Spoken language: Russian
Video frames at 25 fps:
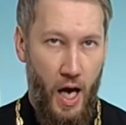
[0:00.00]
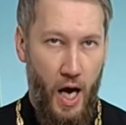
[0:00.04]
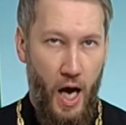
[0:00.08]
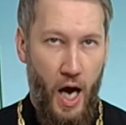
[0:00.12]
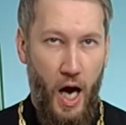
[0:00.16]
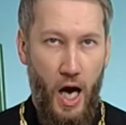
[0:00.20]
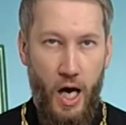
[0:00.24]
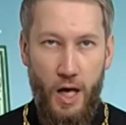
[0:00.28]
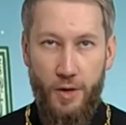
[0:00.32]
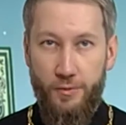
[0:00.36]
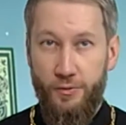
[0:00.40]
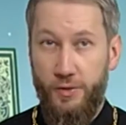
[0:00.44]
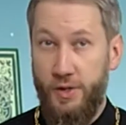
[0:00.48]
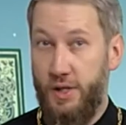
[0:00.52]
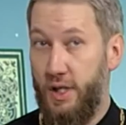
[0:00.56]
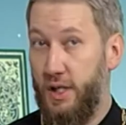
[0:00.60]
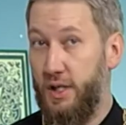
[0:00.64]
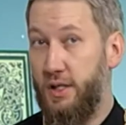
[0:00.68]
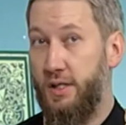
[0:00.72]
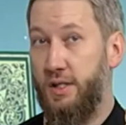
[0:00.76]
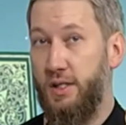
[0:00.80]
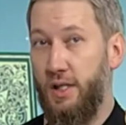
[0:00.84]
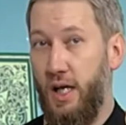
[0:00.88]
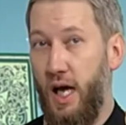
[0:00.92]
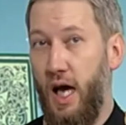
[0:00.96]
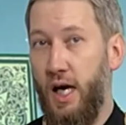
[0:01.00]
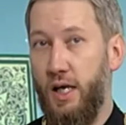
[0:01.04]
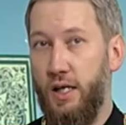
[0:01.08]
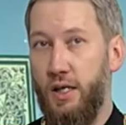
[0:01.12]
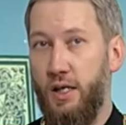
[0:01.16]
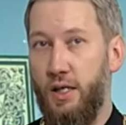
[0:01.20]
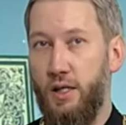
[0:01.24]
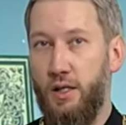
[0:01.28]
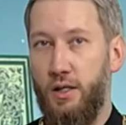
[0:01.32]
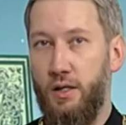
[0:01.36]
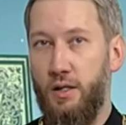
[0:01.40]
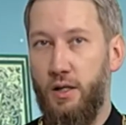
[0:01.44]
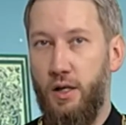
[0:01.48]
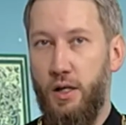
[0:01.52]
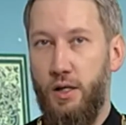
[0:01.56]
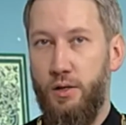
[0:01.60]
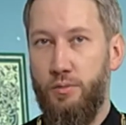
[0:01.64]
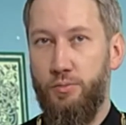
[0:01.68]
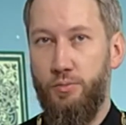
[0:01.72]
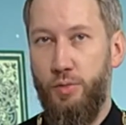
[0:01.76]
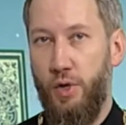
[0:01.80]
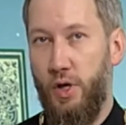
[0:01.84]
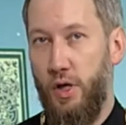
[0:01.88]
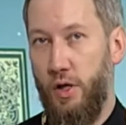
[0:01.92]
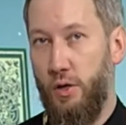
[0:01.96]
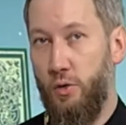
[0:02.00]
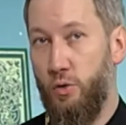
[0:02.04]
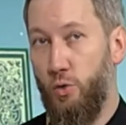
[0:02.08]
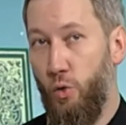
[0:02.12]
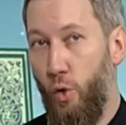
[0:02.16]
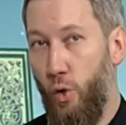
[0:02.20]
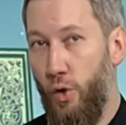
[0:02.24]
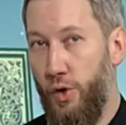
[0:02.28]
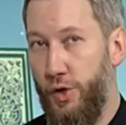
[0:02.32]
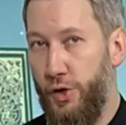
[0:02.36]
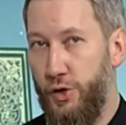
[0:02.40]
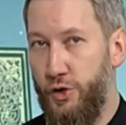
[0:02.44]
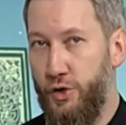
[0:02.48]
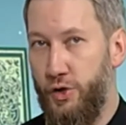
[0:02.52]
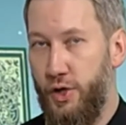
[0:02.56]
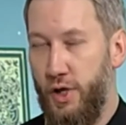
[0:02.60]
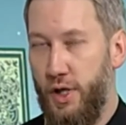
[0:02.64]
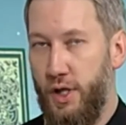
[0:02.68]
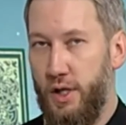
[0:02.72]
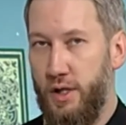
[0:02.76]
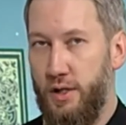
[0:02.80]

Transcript: а в сердцах их были горечь,